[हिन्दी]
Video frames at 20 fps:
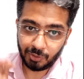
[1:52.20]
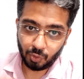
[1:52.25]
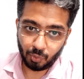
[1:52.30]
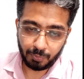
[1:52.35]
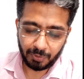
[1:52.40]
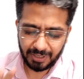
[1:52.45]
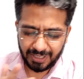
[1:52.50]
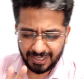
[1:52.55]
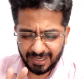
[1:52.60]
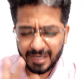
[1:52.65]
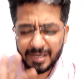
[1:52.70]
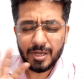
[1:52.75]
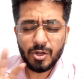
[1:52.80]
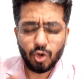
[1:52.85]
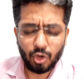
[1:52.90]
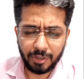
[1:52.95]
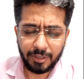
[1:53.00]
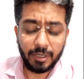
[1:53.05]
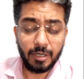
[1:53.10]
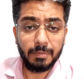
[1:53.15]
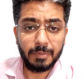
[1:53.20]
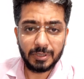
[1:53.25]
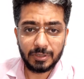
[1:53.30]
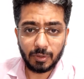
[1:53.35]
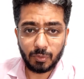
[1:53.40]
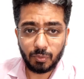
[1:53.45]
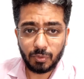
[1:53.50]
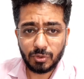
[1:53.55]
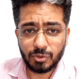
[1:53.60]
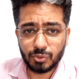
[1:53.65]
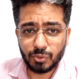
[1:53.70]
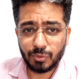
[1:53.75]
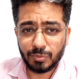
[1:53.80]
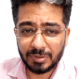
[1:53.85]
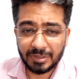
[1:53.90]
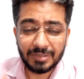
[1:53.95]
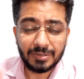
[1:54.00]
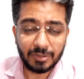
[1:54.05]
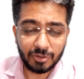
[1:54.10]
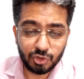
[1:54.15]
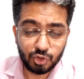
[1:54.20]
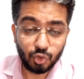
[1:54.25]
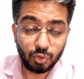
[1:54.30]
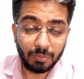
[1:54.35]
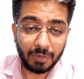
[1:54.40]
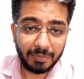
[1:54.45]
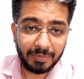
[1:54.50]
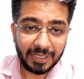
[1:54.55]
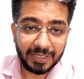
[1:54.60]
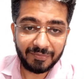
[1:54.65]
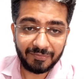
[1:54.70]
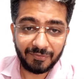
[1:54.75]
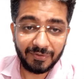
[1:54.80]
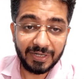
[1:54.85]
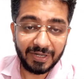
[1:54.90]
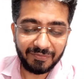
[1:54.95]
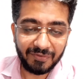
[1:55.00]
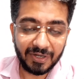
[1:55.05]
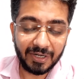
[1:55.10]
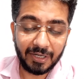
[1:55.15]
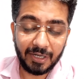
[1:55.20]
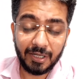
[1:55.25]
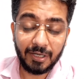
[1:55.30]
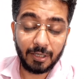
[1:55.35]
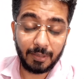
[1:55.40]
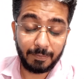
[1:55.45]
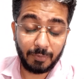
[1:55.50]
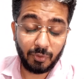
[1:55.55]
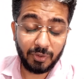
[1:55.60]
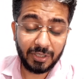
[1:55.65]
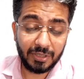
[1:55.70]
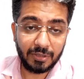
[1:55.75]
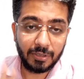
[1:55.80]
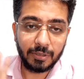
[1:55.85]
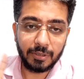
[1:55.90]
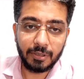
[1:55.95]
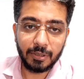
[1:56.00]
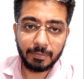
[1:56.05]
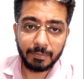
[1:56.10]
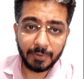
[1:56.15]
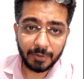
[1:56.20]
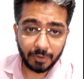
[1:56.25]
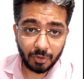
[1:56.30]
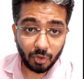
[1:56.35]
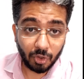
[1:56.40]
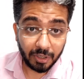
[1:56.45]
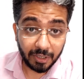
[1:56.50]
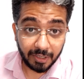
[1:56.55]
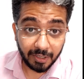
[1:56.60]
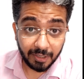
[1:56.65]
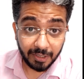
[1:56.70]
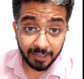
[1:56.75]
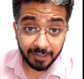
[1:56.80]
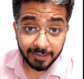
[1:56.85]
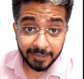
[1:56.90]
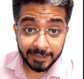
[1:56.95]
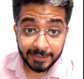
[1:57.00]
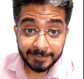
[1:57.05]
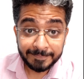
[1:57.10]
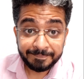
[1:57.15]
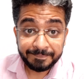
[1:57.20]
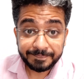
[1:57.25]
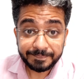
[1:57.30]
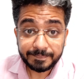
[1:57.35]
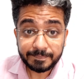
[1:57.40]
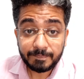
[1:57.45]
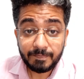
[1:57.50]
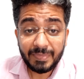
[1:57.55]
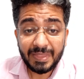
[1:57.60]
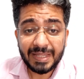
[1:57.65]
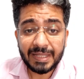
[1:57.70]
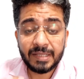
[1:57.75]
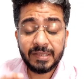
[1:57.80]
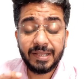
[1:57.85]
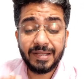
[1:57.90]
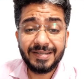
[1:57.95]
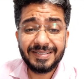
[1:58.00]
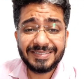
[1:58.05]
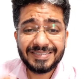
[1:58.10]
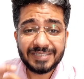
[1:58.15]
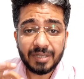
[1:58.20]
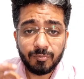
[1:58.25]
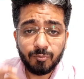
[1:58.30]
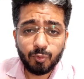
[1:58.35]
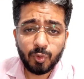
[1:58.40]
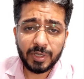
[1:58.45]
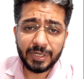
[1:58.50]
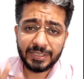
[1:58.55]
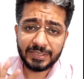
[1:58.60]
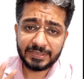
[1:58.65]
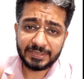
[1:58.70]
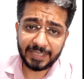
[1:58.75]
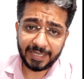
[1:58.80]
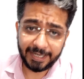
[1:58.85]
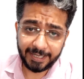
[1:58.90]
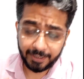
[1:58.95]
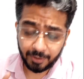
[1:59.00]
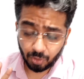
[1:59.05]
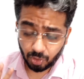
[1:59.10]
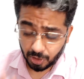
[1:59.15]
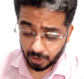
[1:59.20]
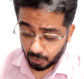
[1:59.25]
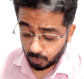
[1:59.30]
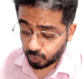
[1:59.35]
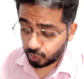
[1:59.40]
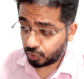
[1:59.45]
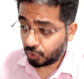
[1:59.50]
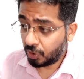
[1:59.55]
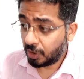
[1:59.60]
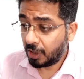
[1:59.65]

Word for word: के ऊपर एक एक ही कॉन्टेंट बताऊंगा जो कंज्यूम तुम आप डेफिनेटली कर पाओ ये थर्ड नंबर का कॉन्टेंट है देर इज समन इन साइड योर हाउस